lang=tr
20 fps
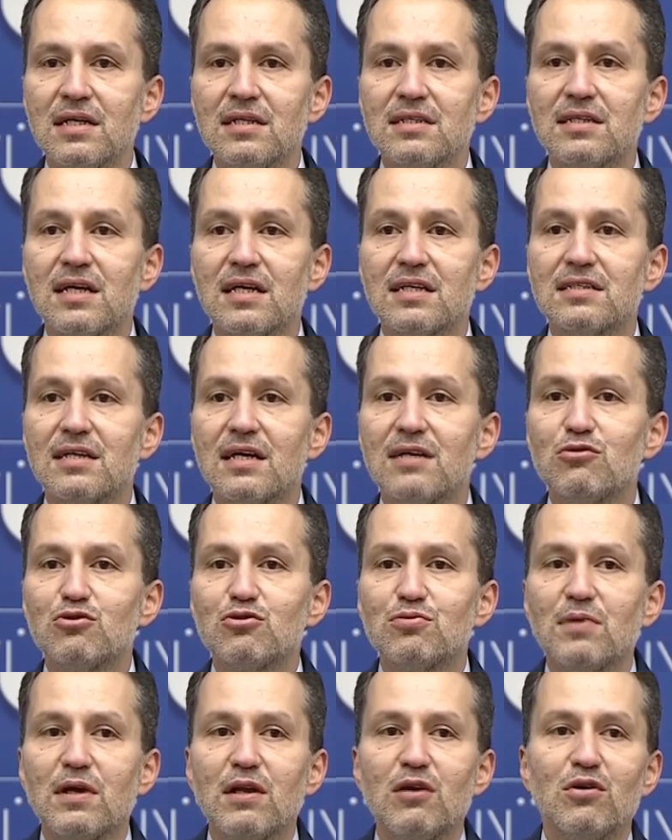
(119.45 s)

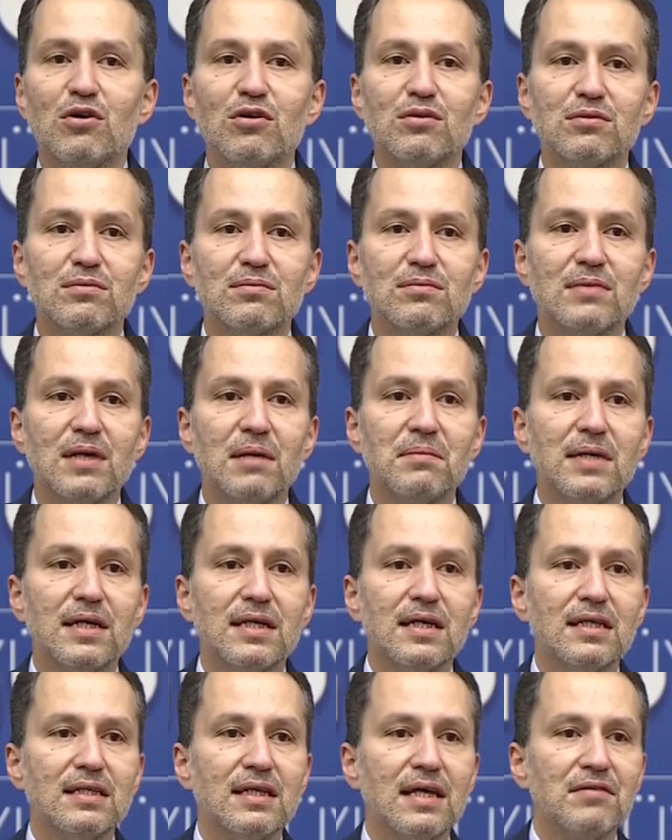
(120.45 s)
83 milyon
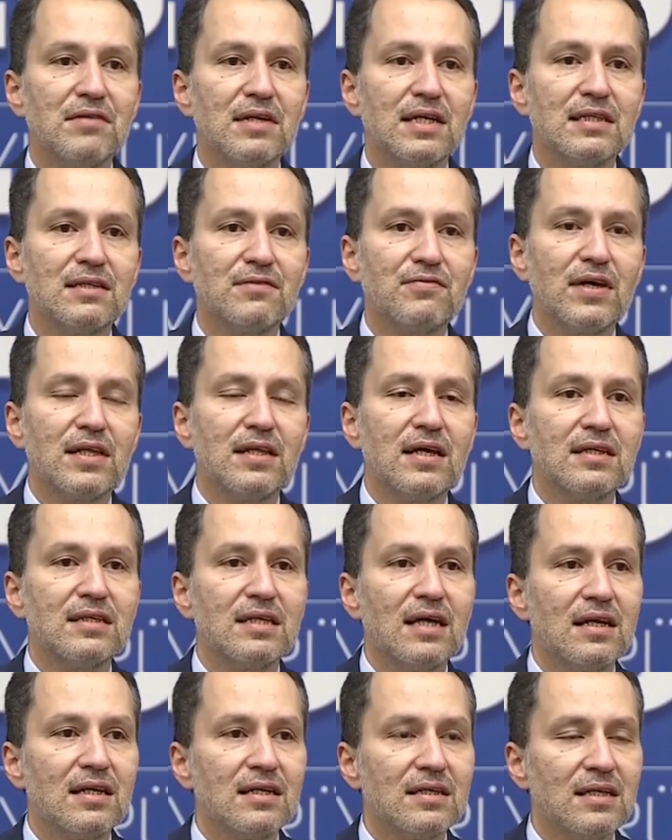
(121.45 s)
memleket evladı
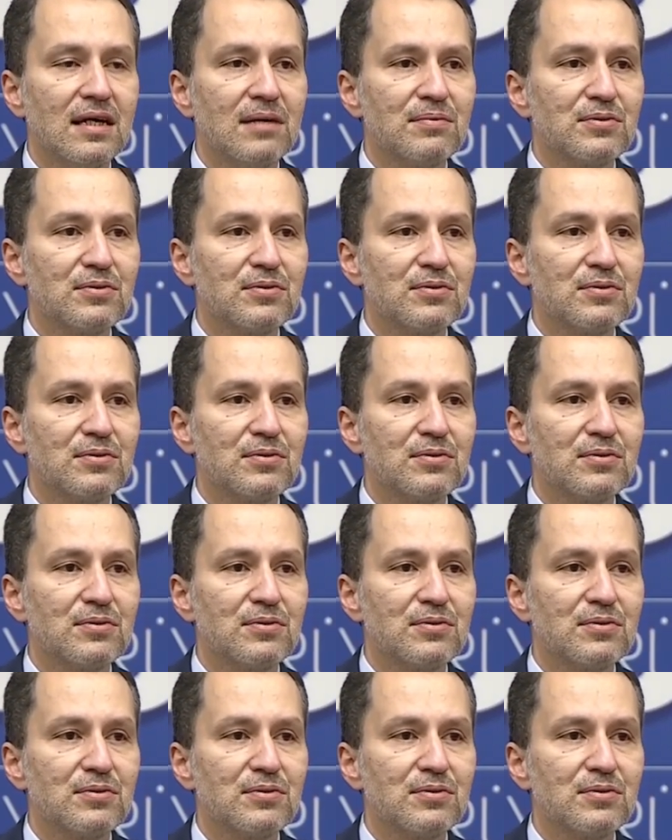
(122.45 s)
fedakarlık